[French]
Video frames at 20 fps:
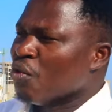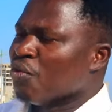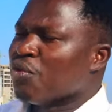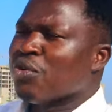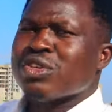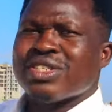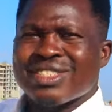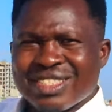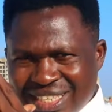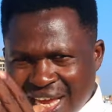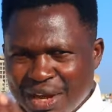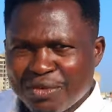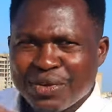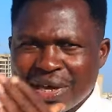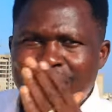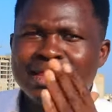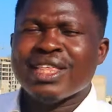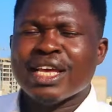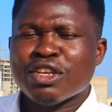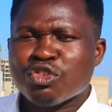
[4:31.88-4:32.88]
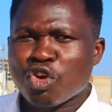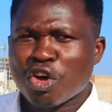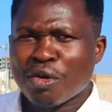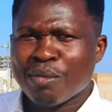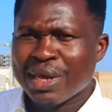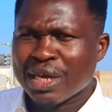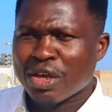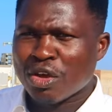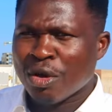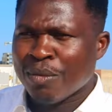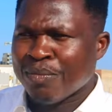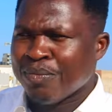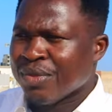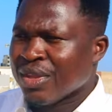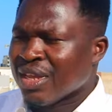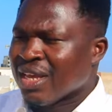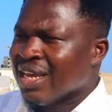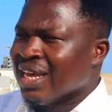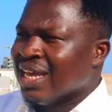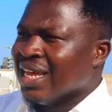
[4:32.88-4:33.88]
vous savez désormais que
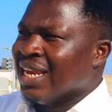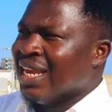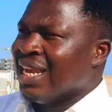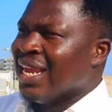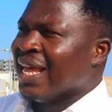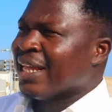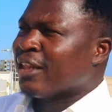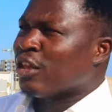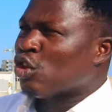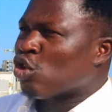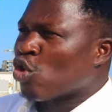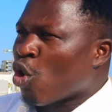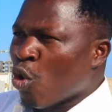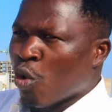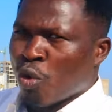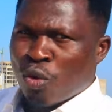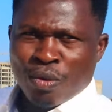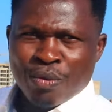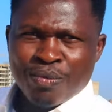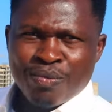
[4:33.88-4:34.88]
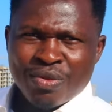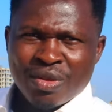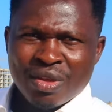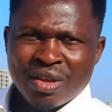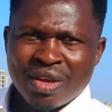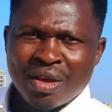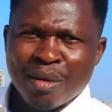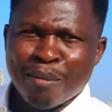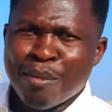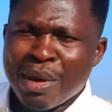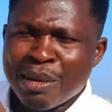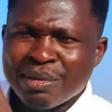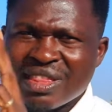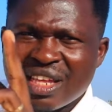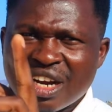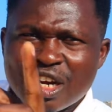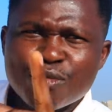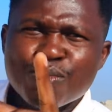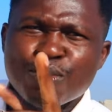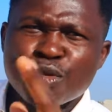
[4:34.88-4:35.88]
les taux même
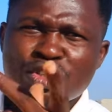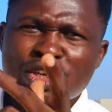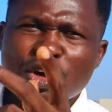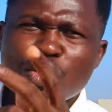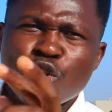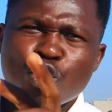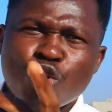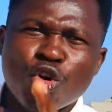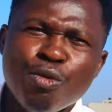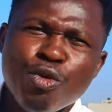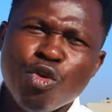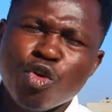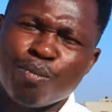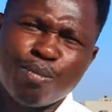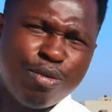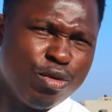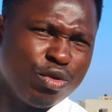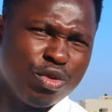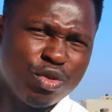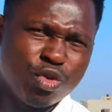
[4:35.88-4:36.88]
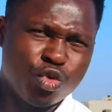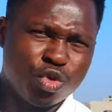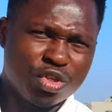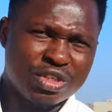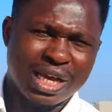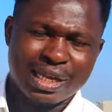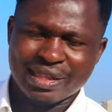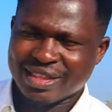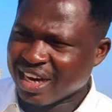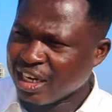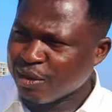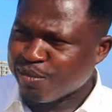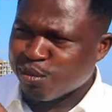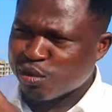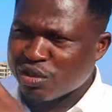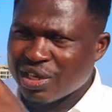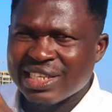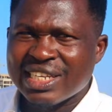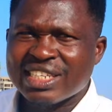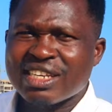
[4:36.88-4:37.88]
30%, ne communiquent plus sur ça.
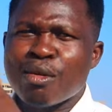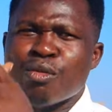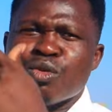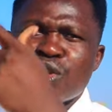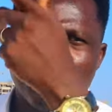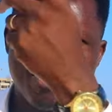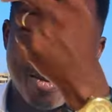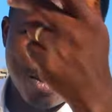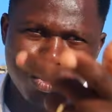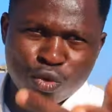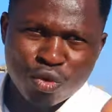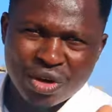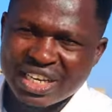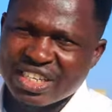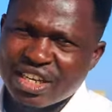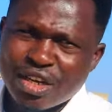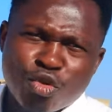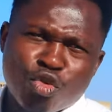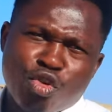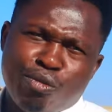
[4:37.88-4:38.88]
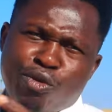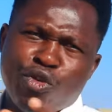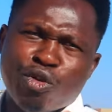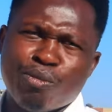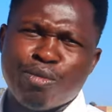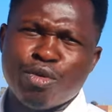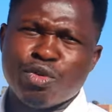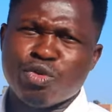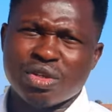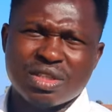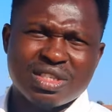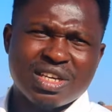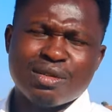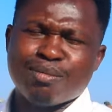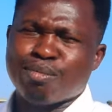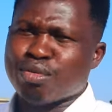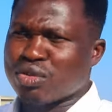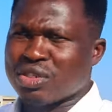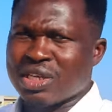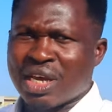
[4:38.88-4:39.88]
30% déjà, même c'est beaucoup. Les gens ne communiquent plus sur
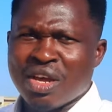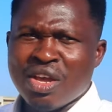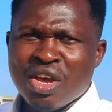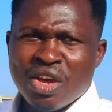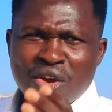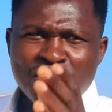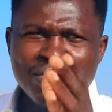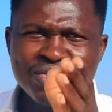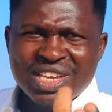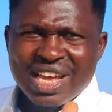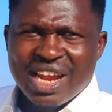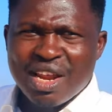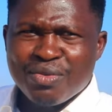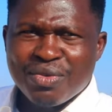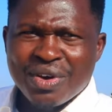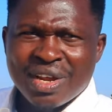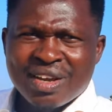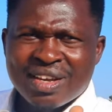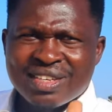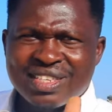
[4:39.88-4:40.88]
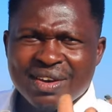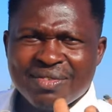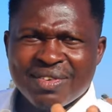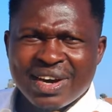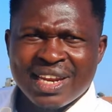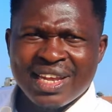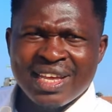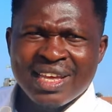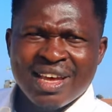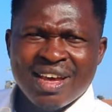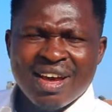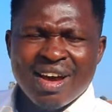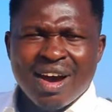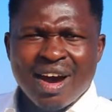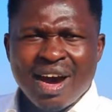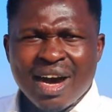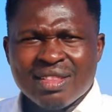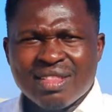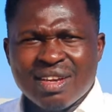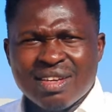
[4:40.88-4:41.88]
30%. Vous allez voir que ça varie
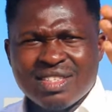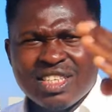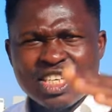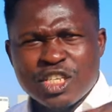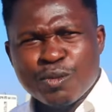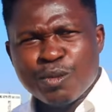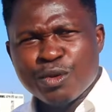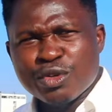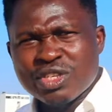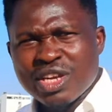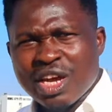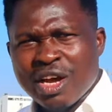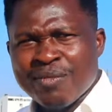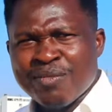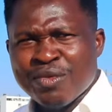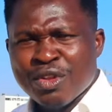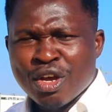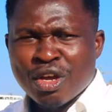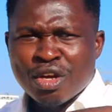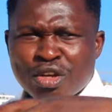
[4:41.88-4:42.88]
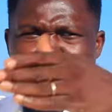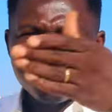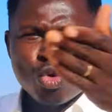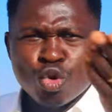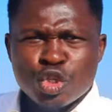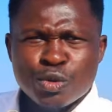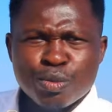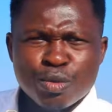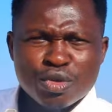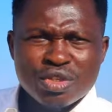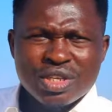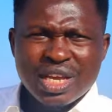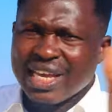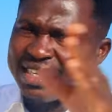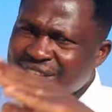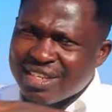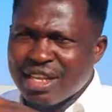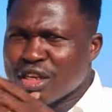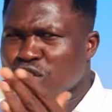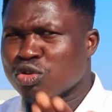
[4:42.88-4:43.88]
entre 10%, 12%,
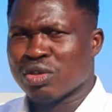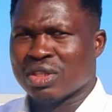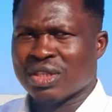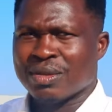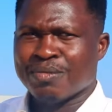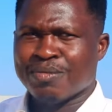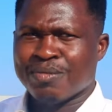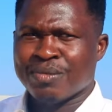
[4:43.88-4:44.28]
ainsi de suite.